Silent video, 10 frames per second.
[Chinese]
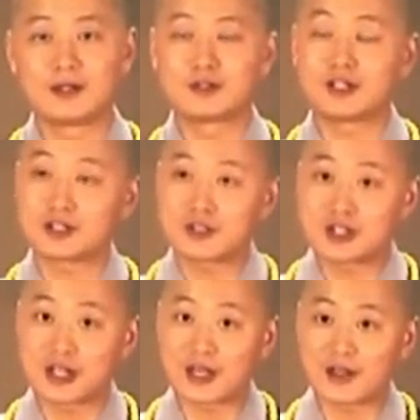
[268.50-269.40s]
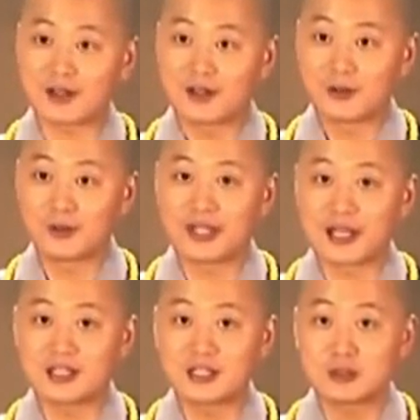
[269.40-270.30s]
睡觉之前，我
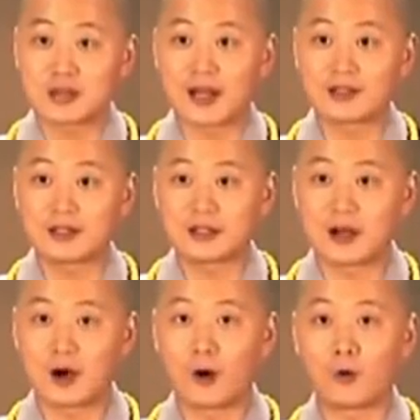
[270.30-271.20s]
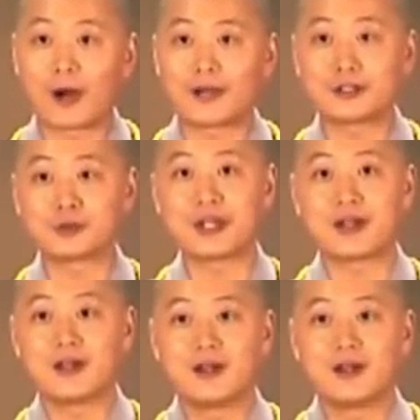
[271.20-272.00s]
眼睛就看着那个豪华酒店，